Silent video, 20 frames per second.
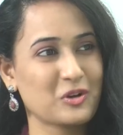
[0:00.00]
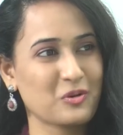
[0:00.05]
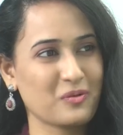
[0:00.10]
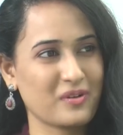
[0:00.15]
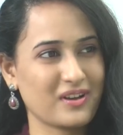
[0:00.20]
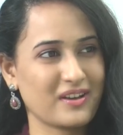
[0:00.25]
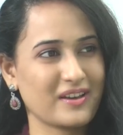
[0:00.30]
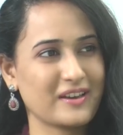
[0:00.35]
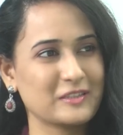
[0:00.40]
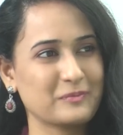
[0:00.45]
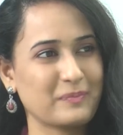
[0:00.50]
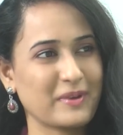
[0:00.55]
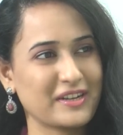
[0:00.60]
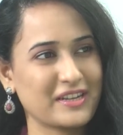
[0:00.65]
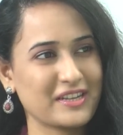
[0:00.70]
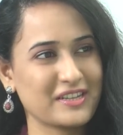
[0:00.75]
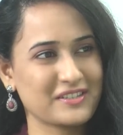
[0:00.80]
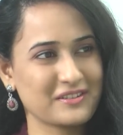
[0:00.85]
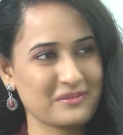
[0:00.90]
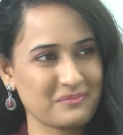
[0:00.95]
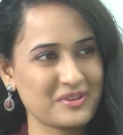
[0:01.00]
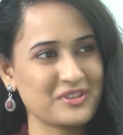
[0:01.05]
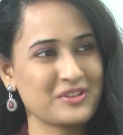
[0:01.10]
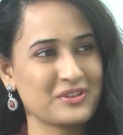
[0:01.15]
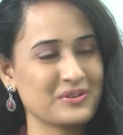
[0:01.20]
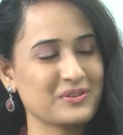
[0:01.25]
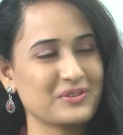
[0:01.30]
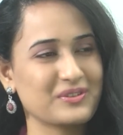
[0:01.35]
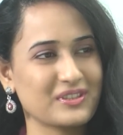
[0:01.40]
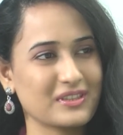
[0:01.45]
ఎక్కువ ఎక్స్పెక్టేషన్
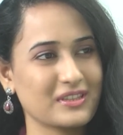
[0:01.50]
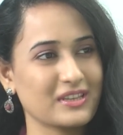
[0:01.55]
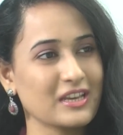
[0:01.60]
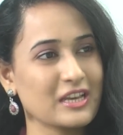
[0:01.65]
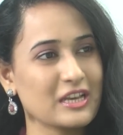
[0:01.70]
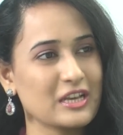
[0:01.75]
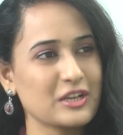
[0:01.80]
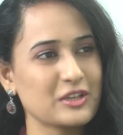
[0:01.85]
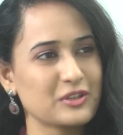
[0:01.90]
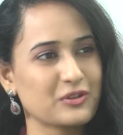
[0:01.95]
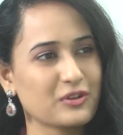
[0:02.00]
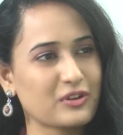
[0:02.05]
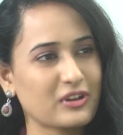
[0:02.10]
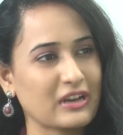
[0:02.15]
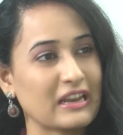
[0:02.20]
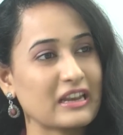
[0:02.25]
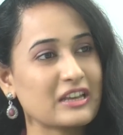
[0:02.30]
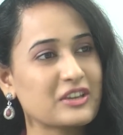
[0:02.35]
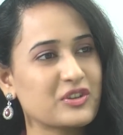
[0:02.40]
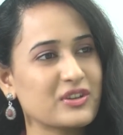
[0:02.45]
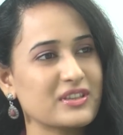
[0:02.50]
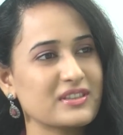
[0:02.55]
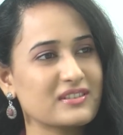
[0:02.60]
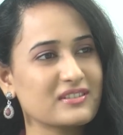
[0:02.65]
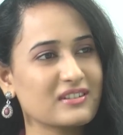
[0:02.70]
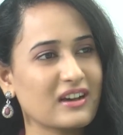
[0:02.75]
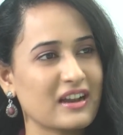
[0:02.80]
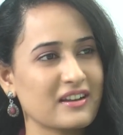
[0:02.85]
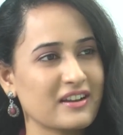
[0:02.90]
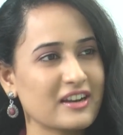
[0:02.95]
మించిన వచ్చింది సో
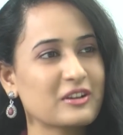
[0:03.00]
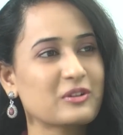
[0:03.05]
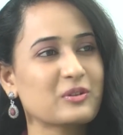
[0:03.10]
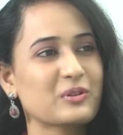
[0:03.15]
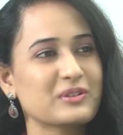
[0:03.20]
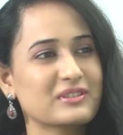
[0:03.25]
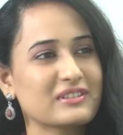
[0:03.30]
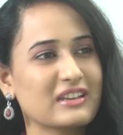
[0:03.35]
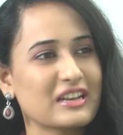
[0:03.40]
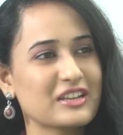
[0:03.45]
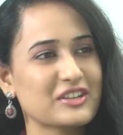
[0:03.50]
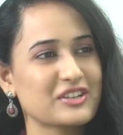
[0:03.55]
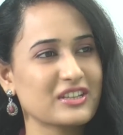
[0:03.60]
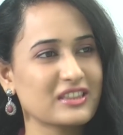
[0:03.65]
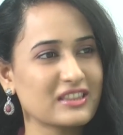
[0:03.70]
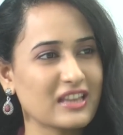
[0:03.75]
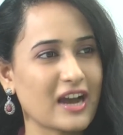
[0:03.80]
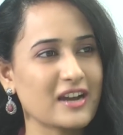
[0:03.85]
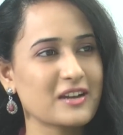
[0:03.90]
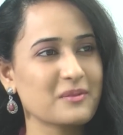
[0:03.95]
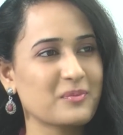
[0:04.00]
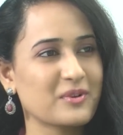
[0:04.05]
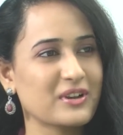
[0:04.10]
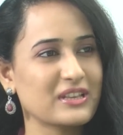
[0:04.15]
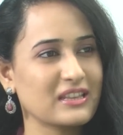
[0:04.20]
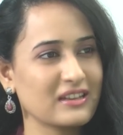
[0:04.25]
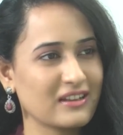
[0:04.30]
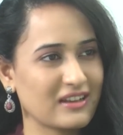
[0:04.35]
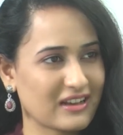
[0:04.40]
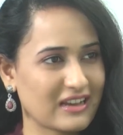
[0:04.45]
కలెక్షన్స్ హండ్రెడ్ క్రోర్స్ కలెక్షన్
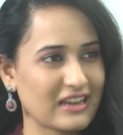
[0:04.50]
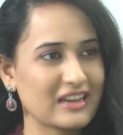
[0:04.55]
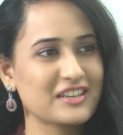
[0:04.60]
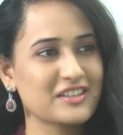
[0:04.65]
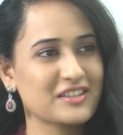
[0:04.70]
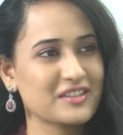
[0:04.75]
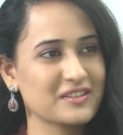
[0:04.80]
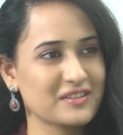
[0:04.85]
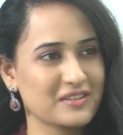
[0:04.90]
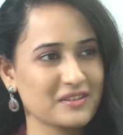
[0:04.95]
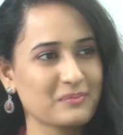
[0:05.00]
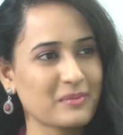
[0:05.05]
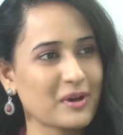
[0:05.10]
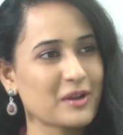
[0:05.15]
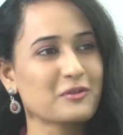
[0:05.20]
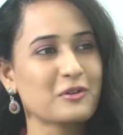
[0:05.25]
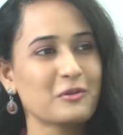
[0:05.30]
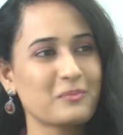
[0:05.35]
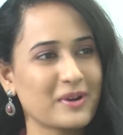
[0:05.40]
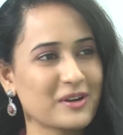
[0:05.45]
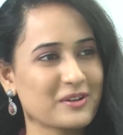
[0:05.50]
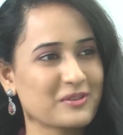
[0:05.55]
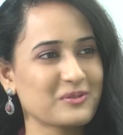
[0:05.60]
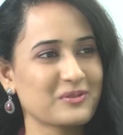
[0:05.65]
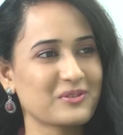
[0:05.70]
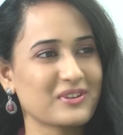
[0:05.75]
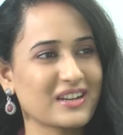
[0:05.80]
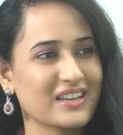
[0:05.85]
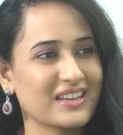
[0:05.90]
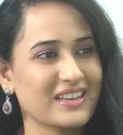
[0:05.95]
దాటిపోయింది ఇంకా కలెక్షన్స్ పరుగులు పెడుతూ
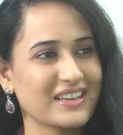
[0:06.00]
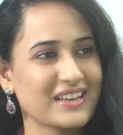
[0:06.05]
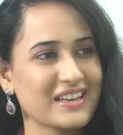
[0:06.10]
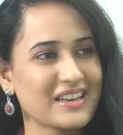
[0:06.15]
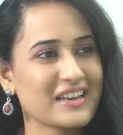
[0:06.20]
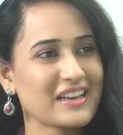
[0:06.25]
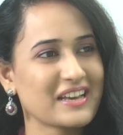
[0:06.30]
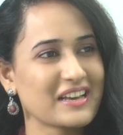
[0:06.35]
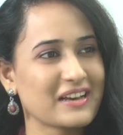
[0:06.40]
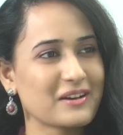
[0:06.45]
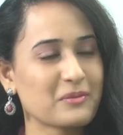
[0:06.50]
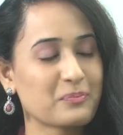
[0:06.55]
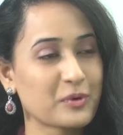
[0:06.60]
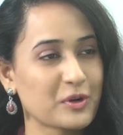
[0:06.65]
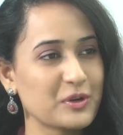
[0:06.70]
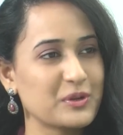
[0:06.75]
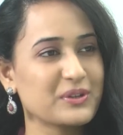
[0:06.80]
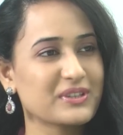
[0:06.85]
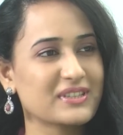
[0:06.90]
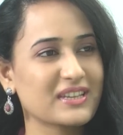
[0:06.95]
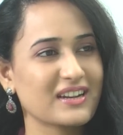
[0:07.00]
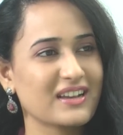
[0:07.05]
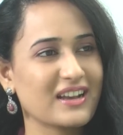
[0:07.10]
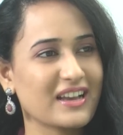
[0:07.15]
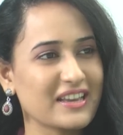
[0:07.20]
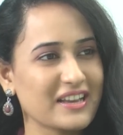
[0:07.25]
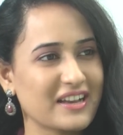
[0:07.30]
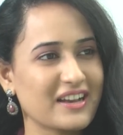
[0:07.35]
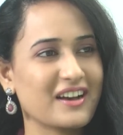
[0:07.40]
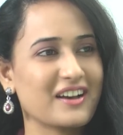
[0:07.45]
ఉన్నాయి
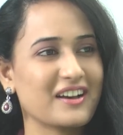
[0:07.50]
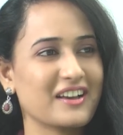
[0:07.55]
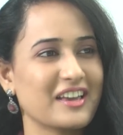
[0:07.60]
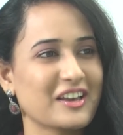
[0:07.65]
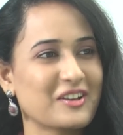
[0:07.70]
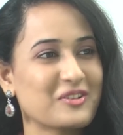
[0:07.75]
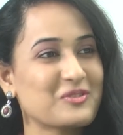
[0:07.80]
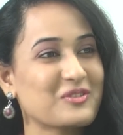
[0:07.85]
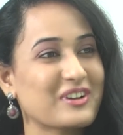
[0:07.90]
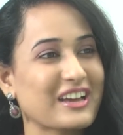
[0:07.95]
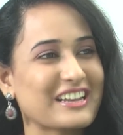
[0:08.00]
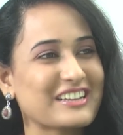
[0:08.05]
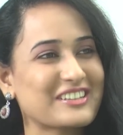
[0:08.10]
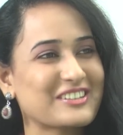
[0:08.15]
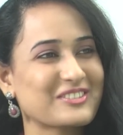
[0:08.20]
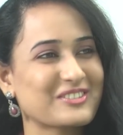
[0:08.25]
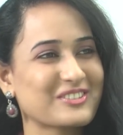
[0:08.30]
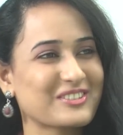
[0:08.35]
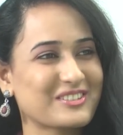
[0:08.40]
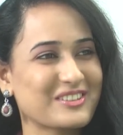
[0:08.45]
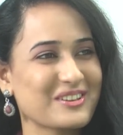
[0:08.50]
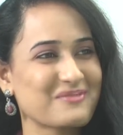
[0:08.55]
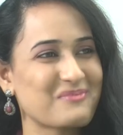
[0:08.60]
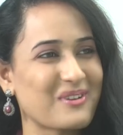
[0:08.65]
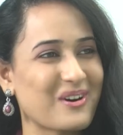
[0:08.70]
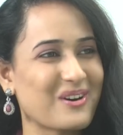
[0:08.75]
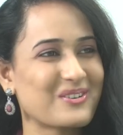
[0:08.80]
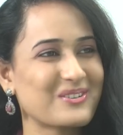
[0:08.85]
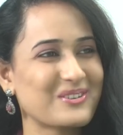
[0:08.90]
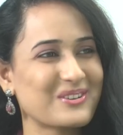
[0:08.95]
ప్రొడ్యూసర్గా ఇంకా ఎక్కువ కలెక్షన్స్ వస్తే
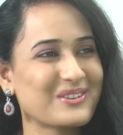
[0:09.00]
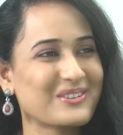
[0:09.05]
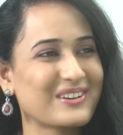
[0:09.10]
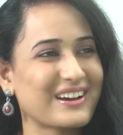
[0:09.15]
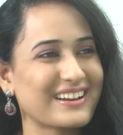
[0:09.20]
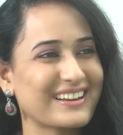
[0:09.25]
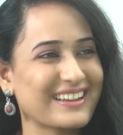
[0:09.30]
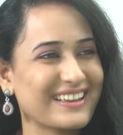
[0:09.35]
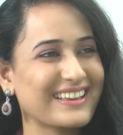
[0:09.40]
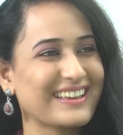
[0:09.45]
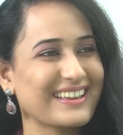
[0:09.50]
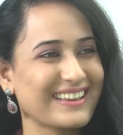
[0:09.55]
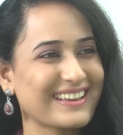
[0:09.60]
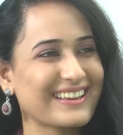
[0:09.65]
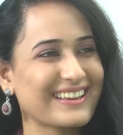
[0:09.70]
బాగుండు అని